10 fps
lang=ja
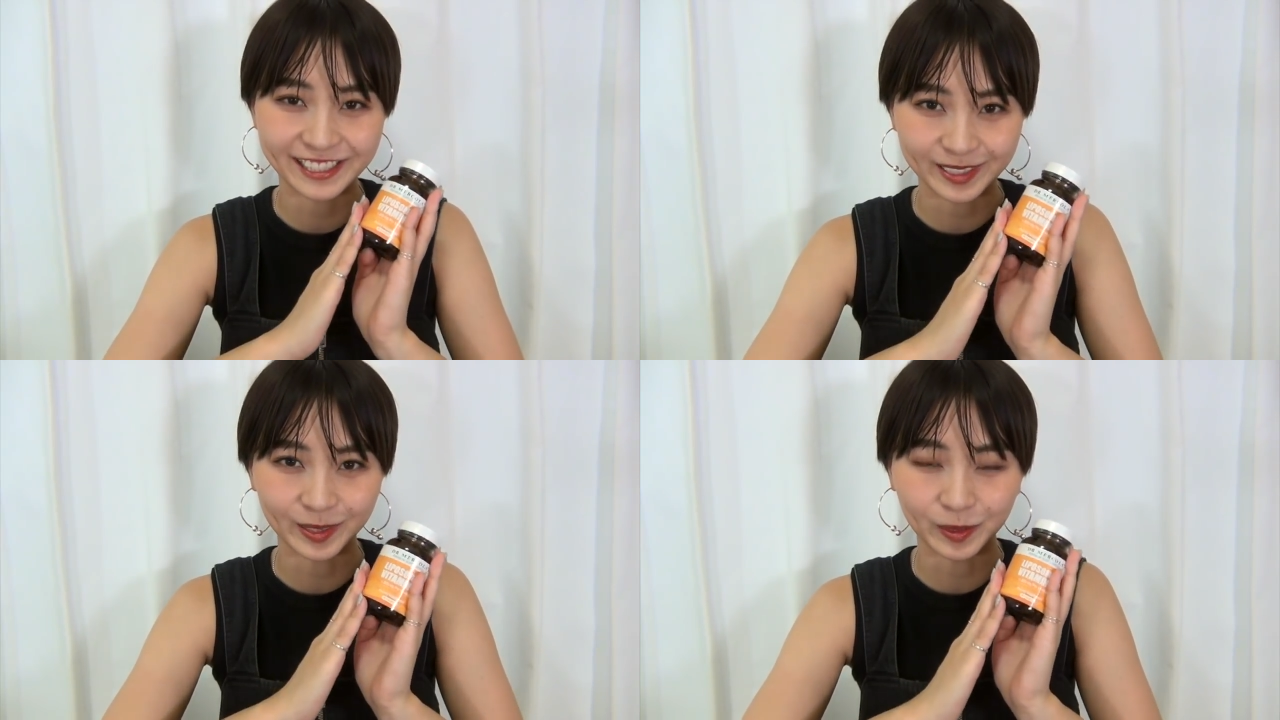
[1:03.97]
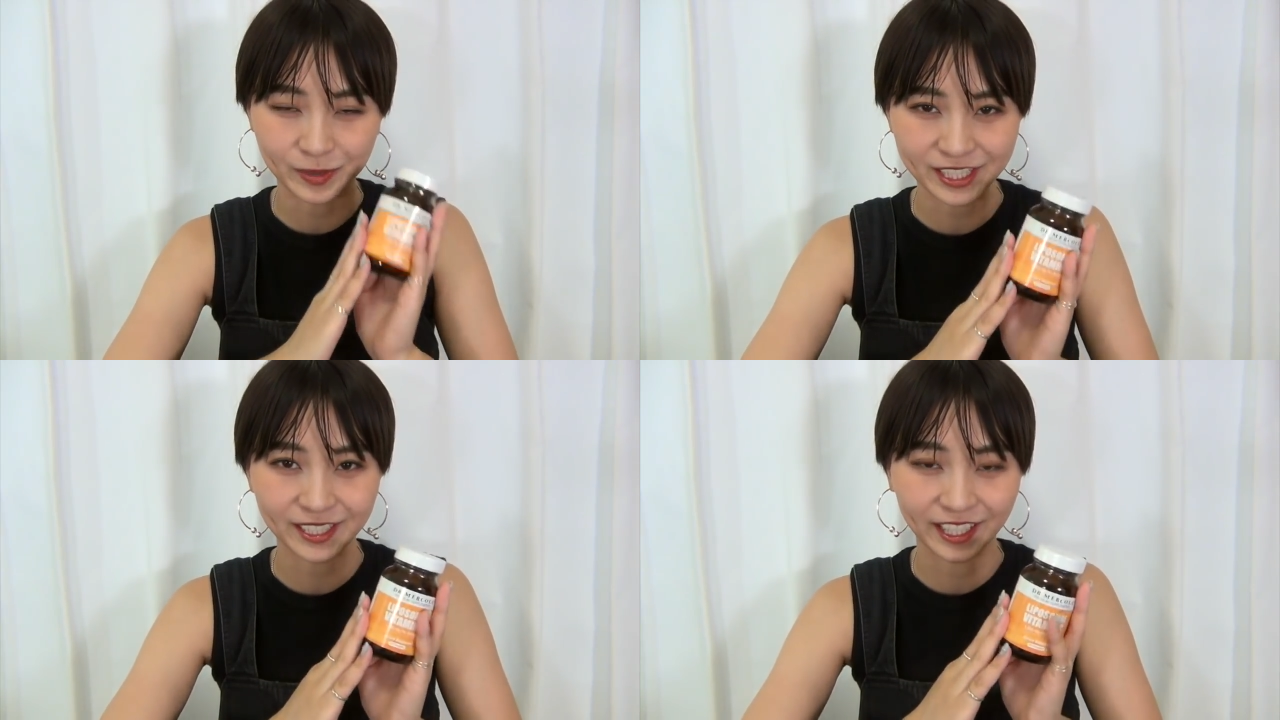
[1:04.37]
ずっと飲
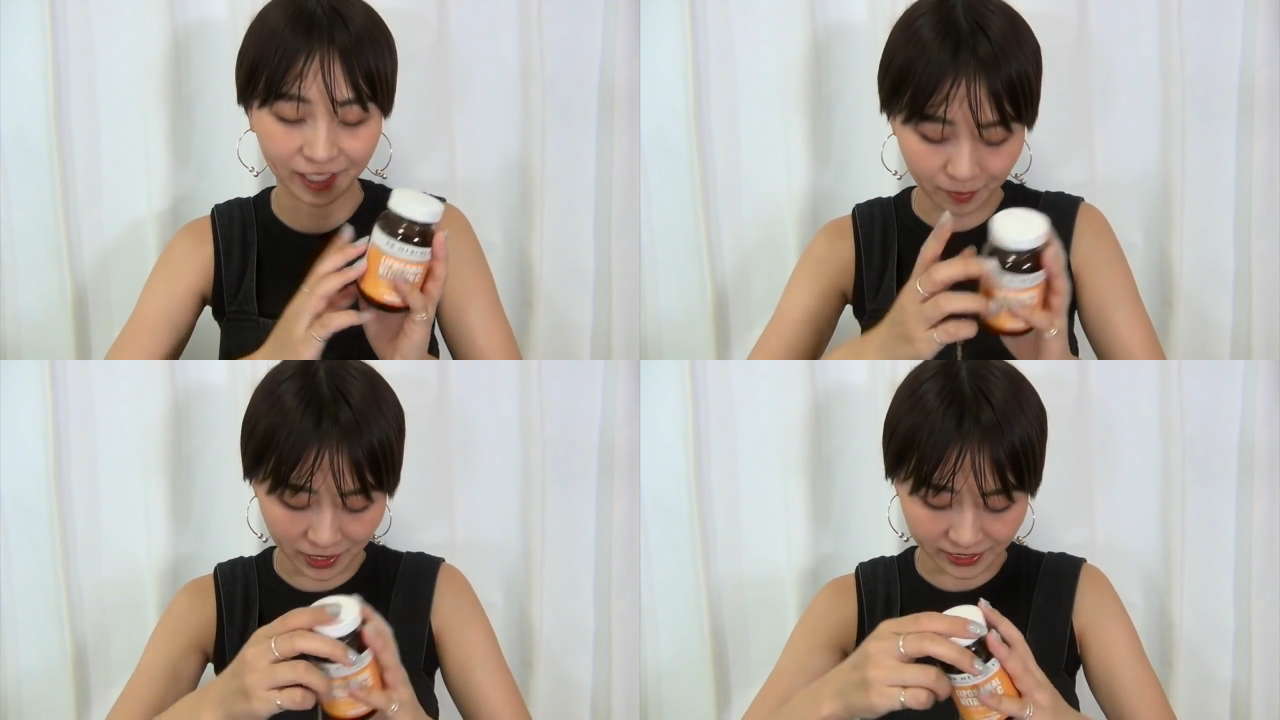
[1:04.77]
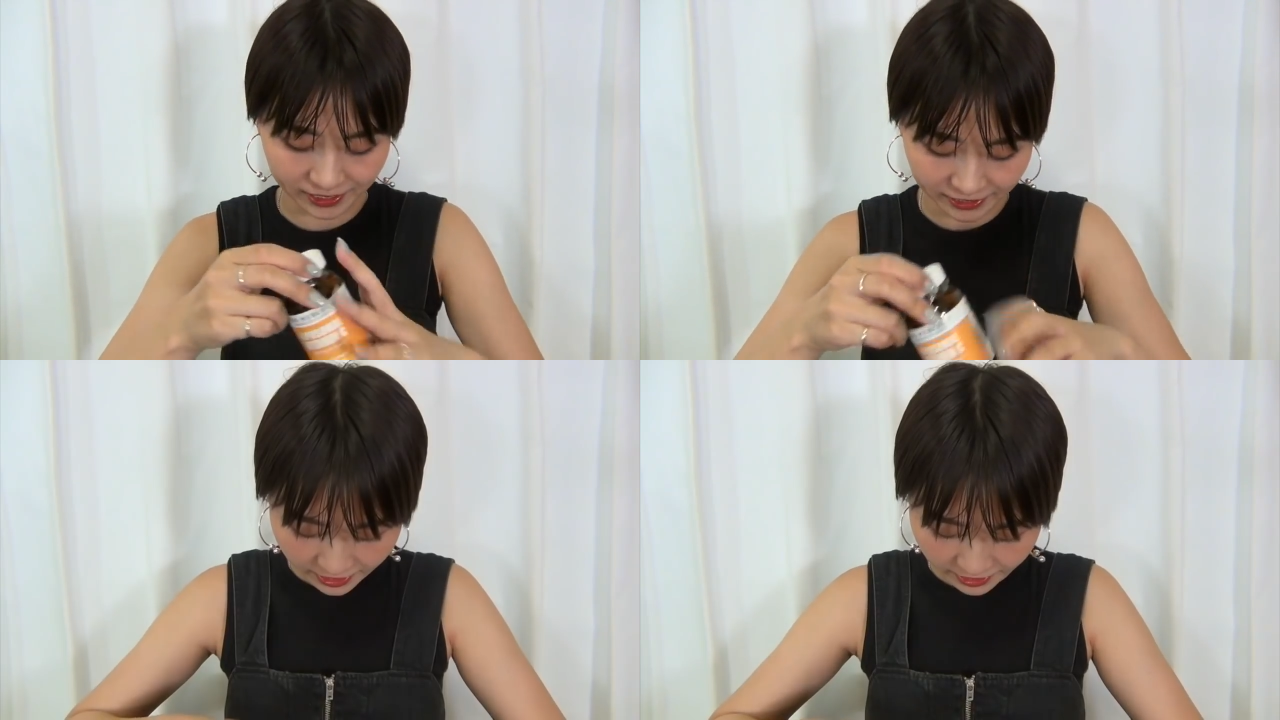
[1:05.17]
み続けてま
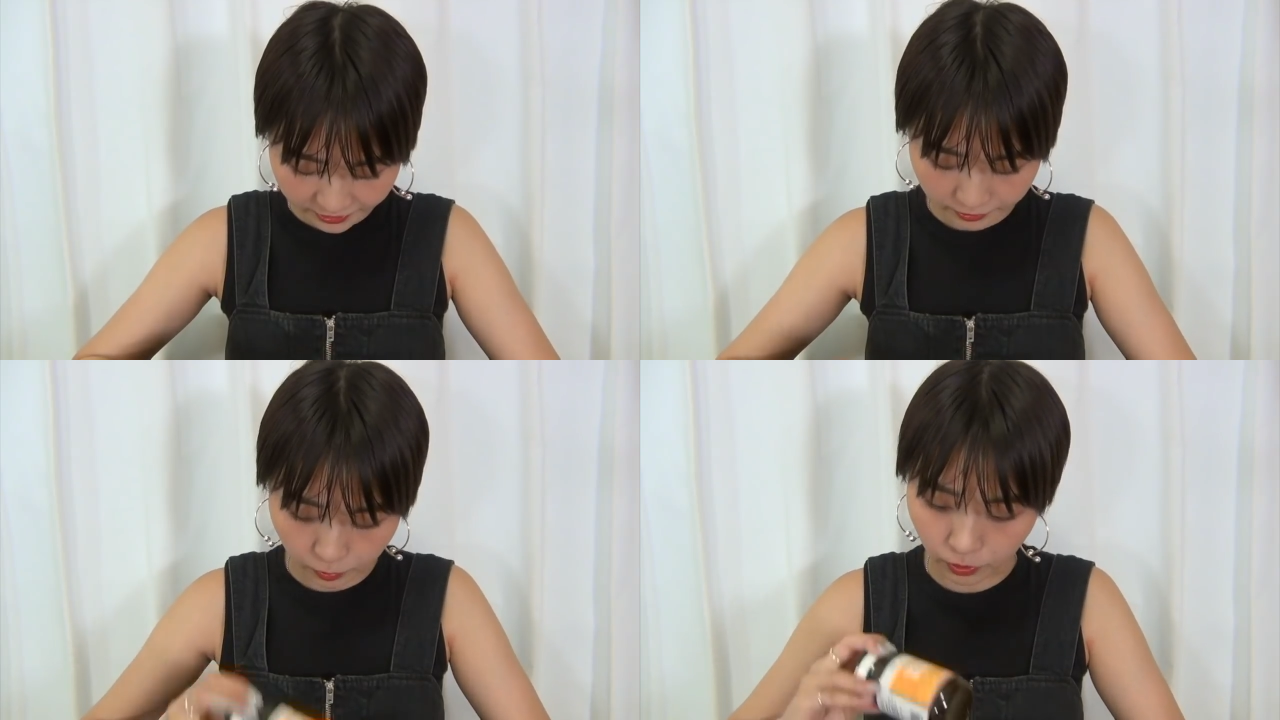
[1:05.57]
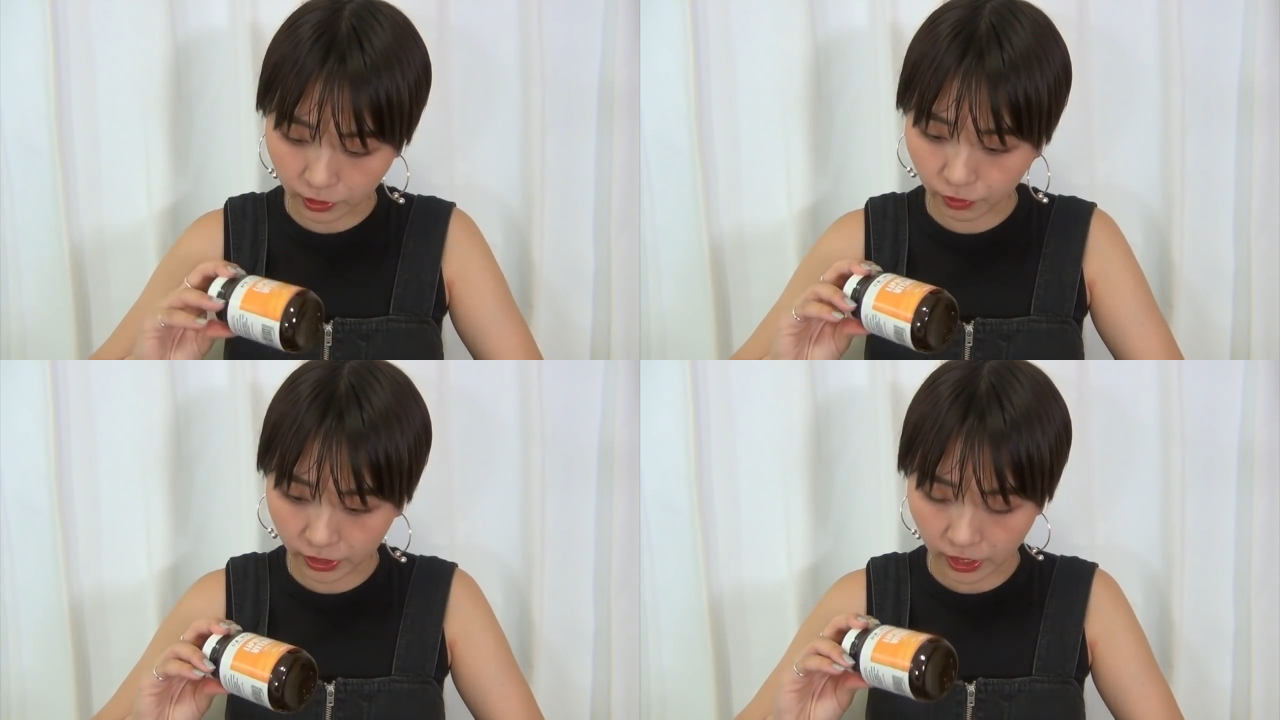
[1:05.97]
すはいでこれ
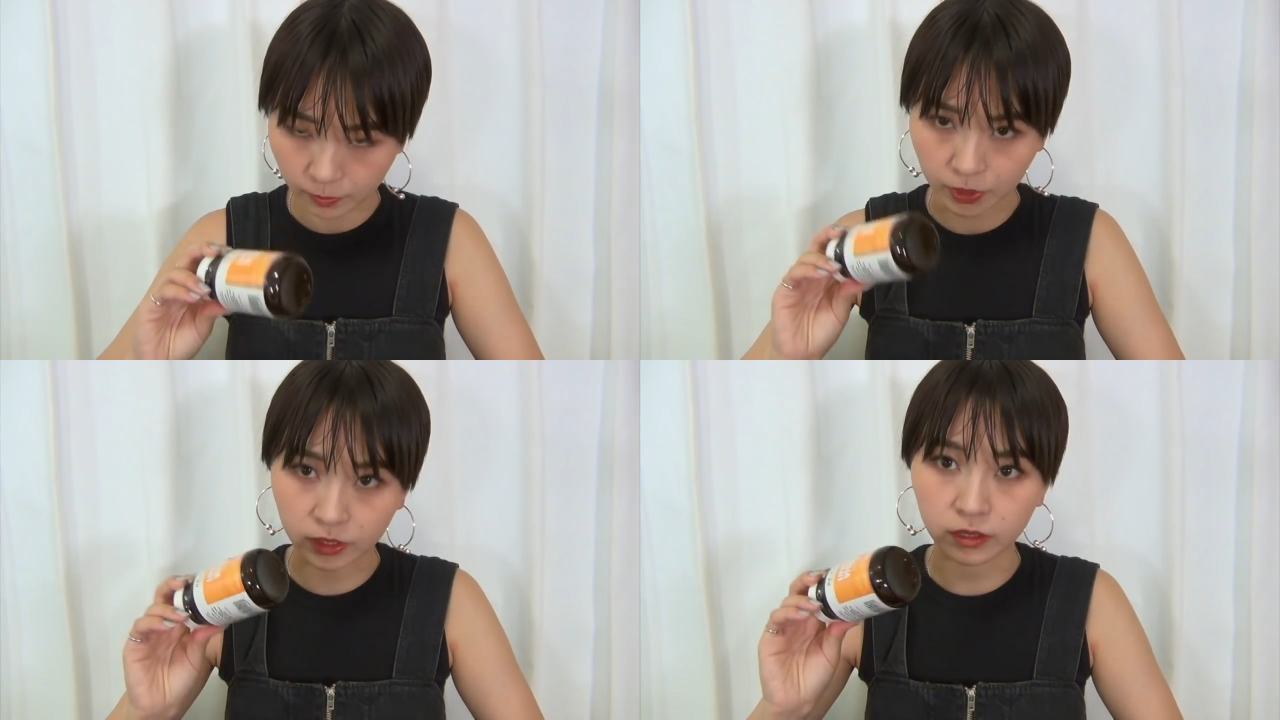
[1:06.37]
はね